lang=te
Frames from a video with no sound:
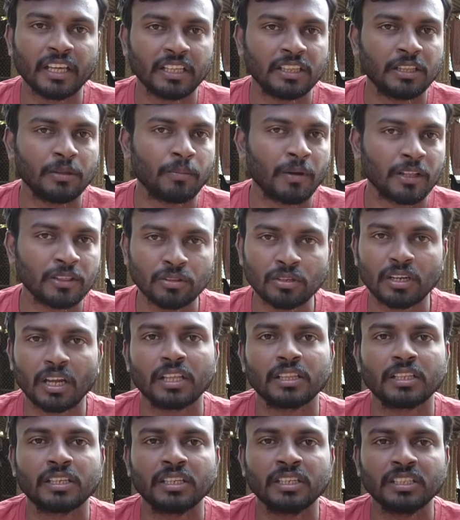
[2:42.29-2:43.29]
ఇది మందు
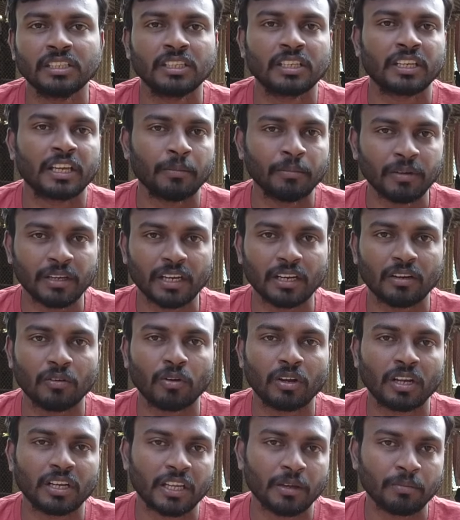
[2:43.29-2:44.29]
కాదండి ఇది కెమికల్
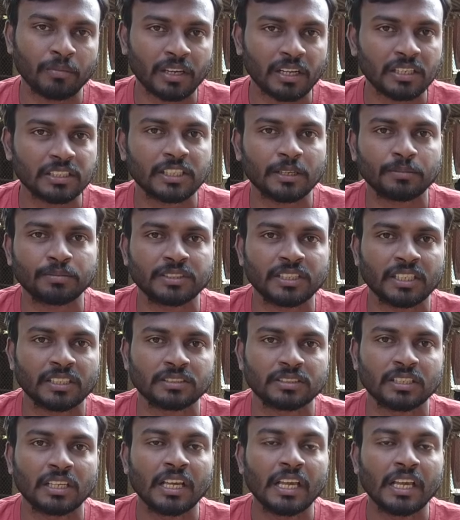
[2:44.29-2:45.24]
ఒక కెమికల్ సబ్స్టెన్స్